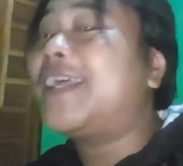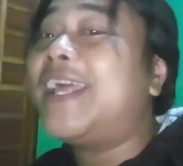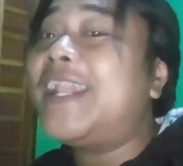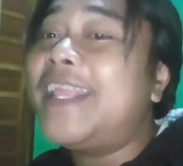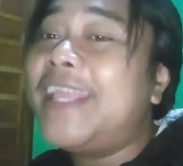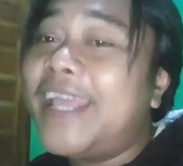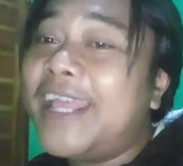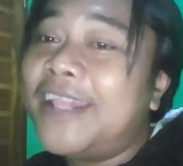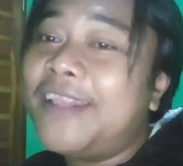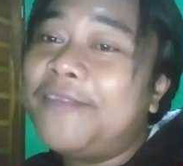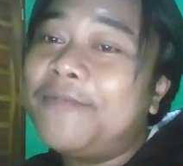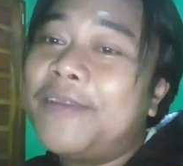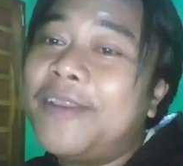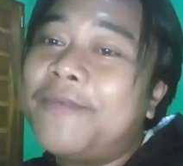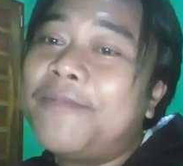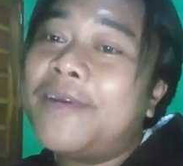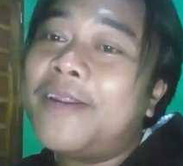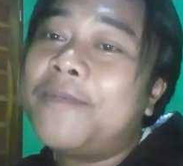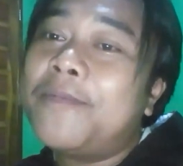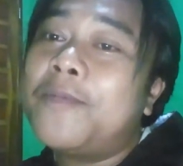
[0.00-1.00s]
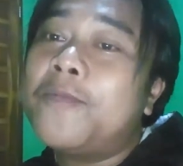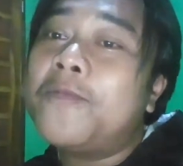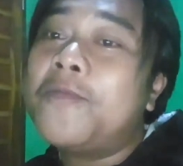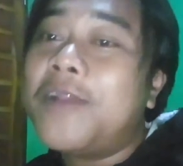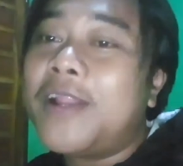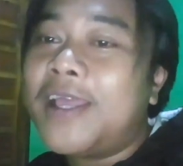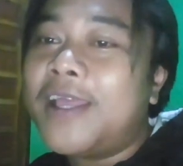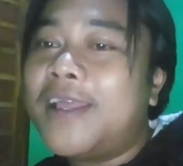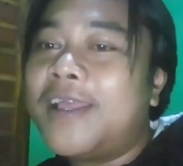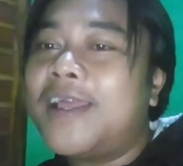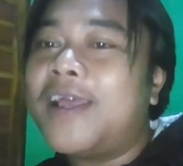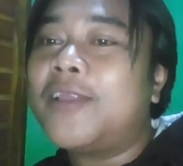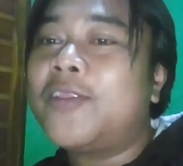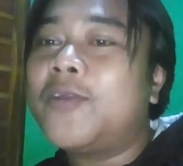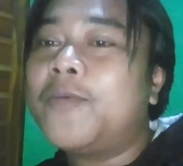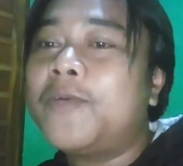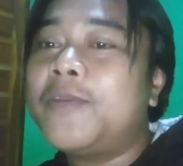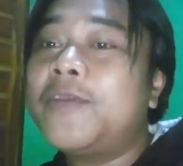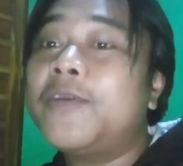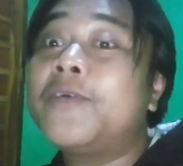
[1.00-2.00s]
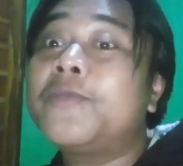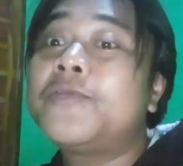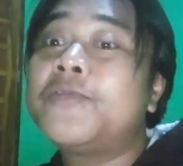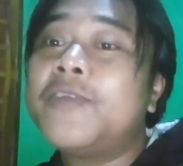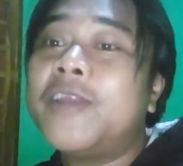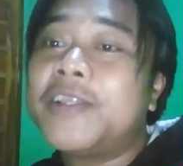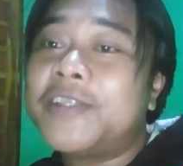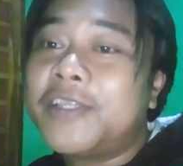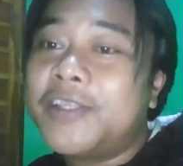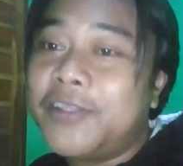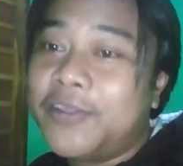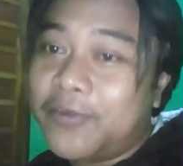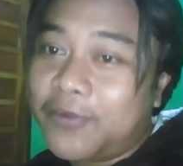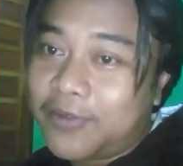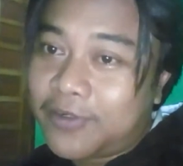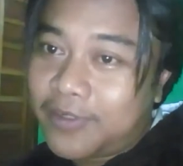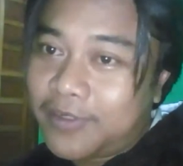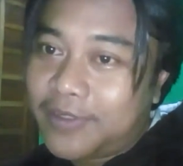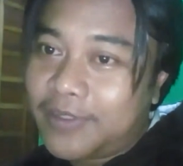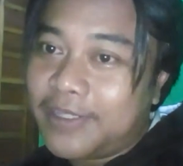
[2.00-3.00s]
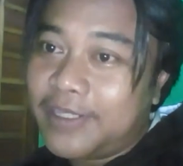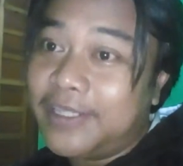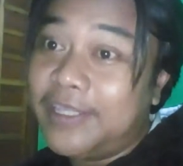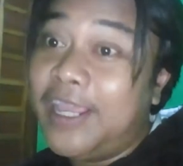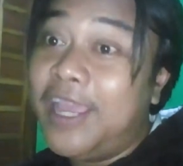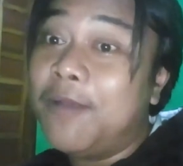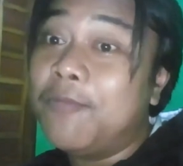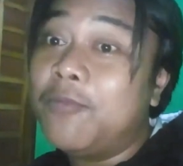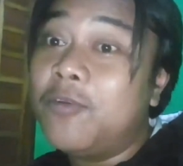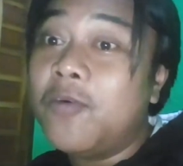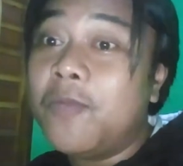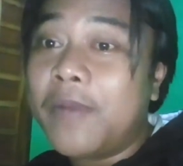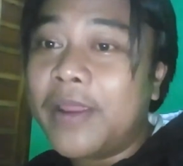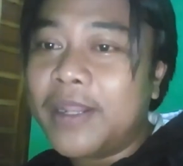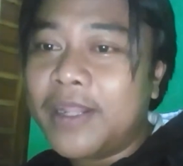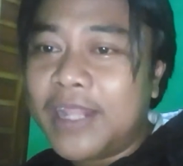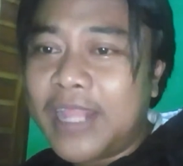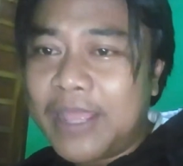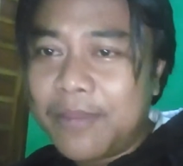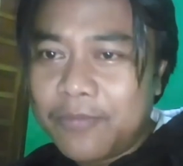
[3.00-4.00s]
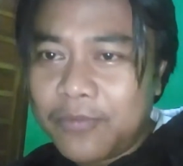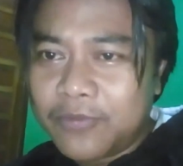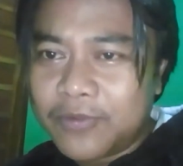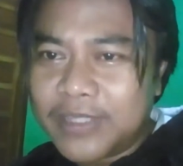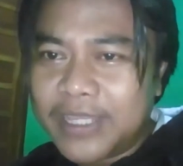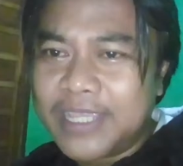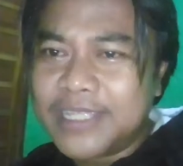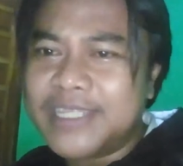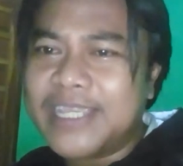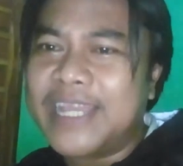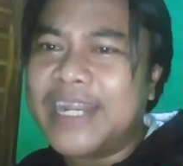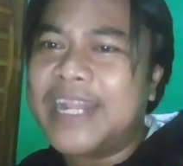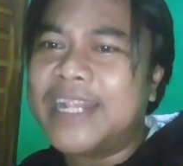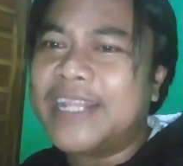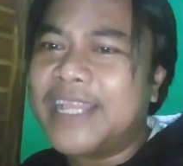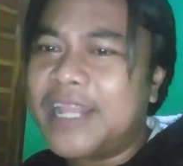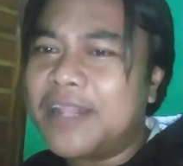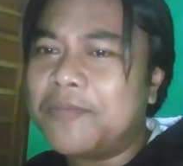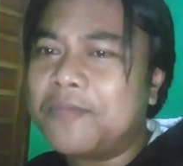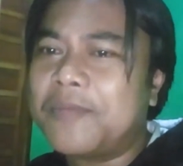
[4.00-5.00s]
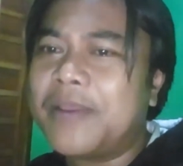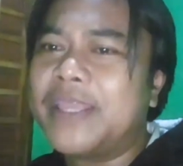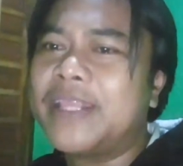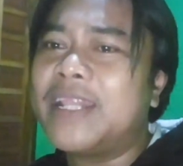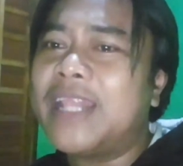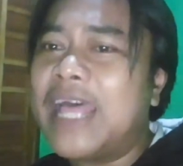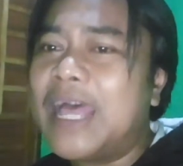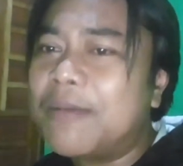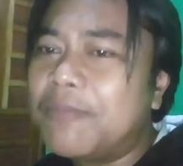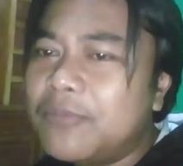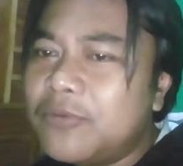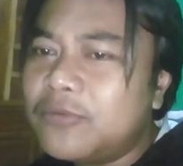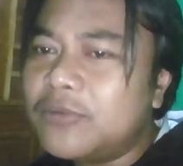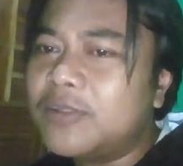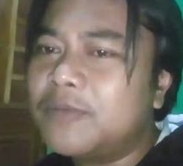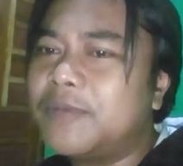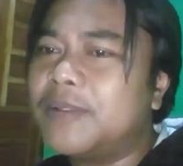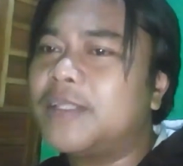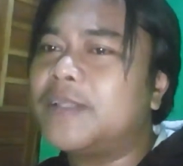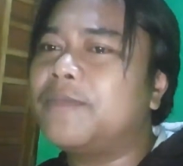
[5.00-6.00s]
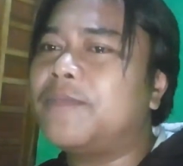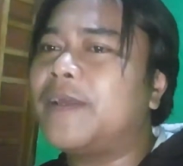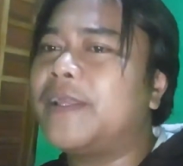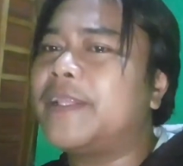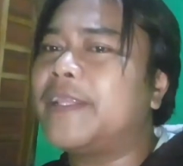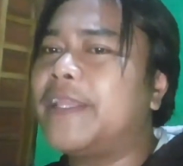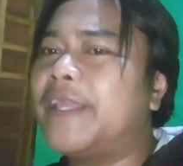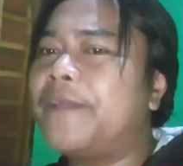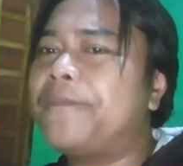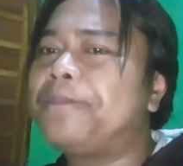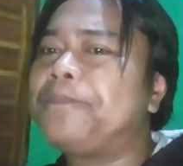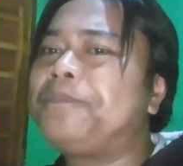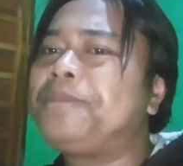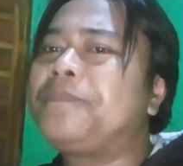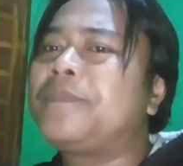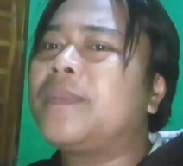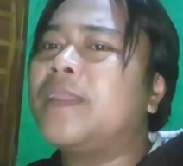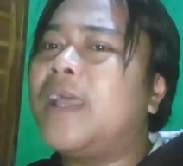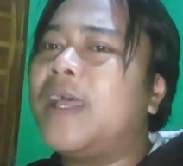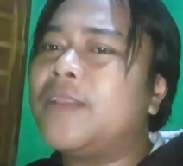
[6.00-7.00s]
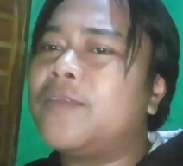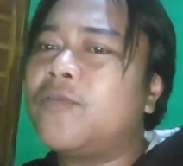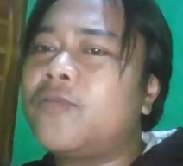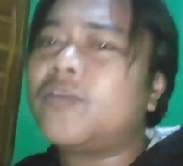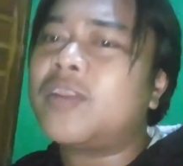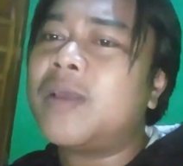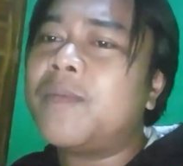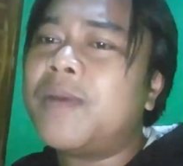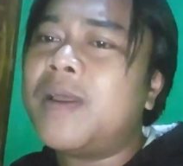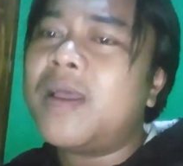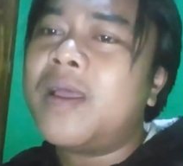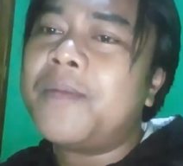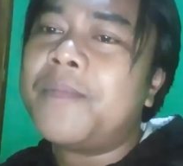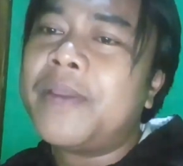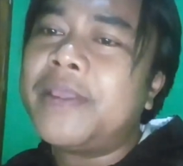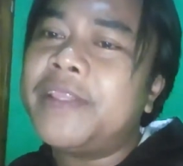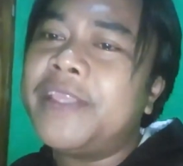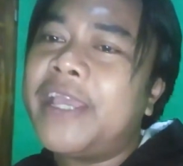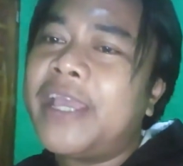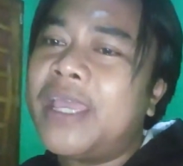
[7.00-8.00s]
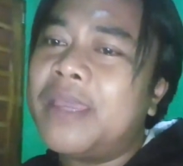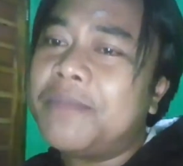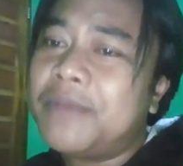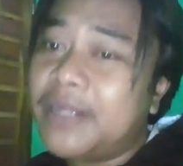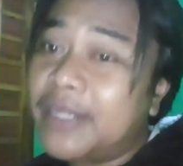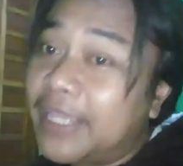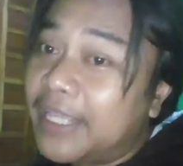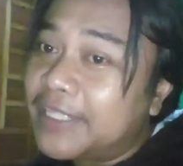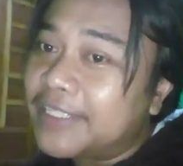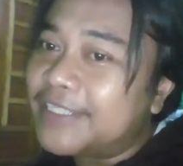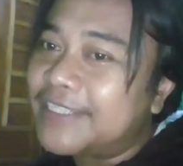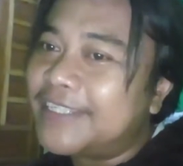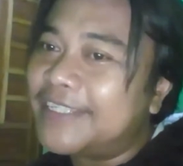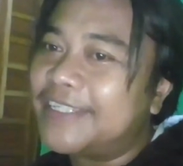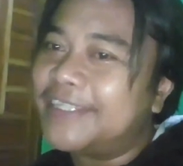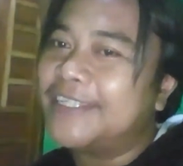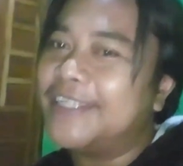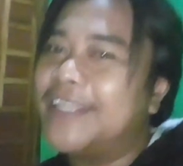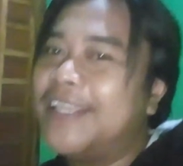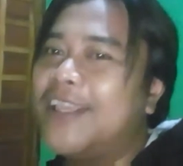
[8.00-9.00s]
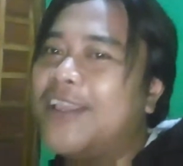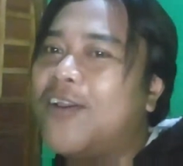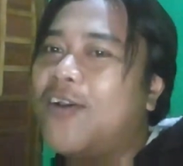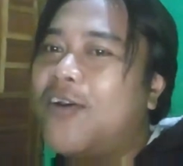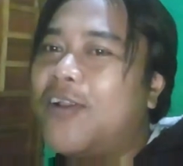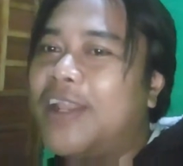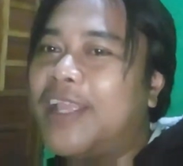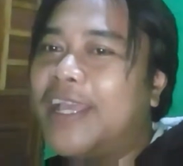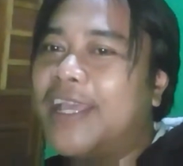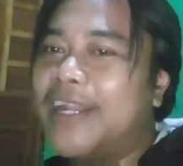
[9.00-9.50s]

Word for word: kalian bagi para pemula atau yang sudah senior yang belum main lampu, saya sarankan main lampu teman-teman ya. Nah, terutama main yang emergensi Oleh